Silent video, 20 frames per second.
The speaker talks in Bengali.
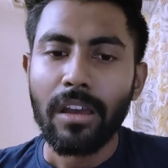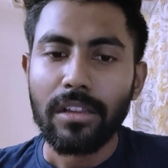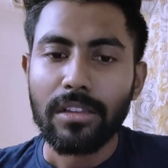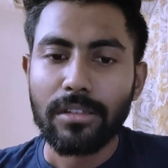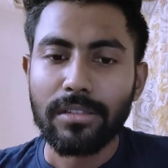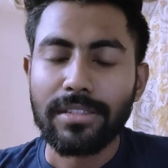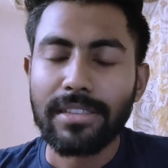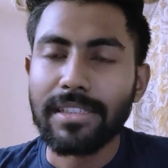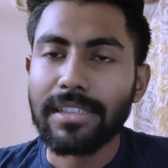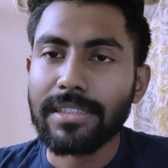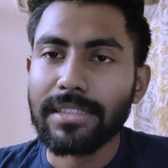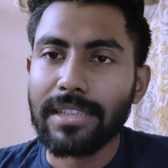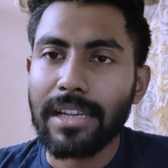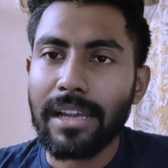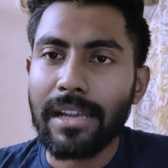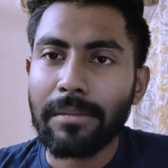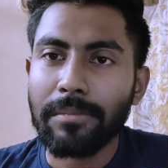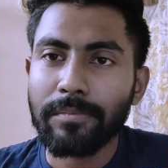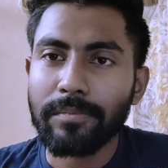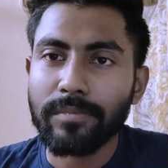তো সিরিজটা
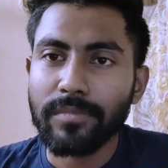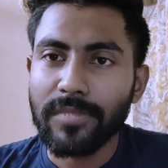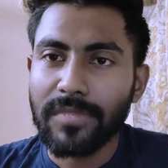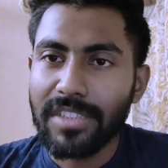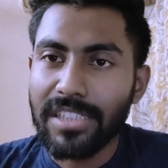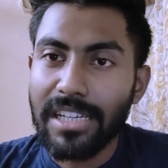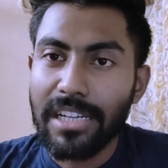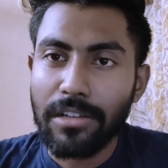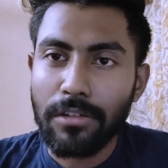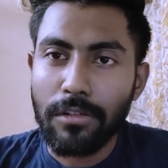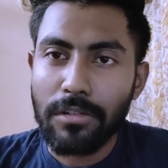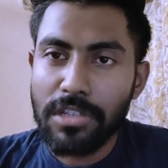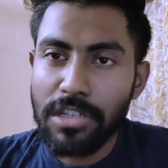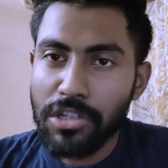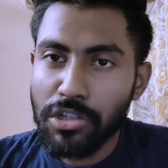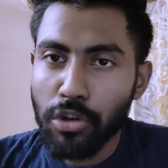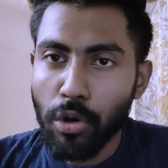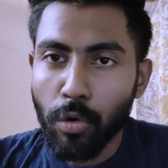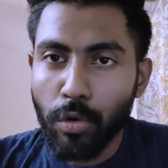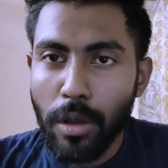ডিরেক্ট
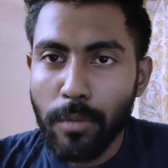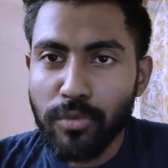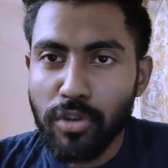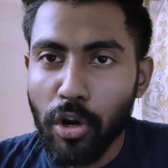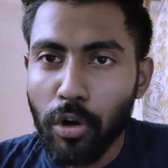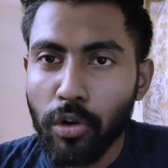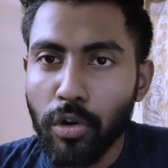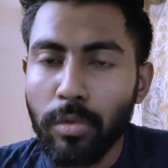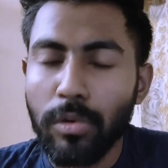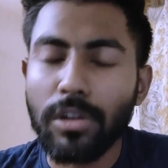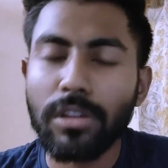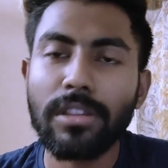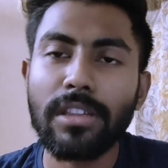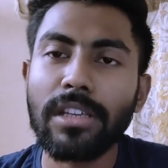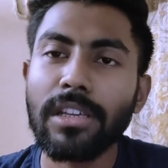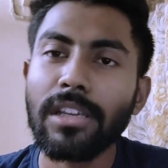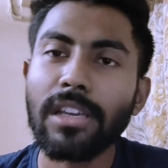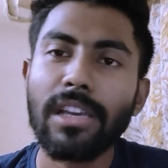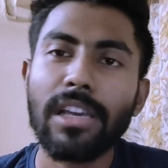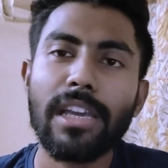করেছেন সৌরভ চক্রবর্তী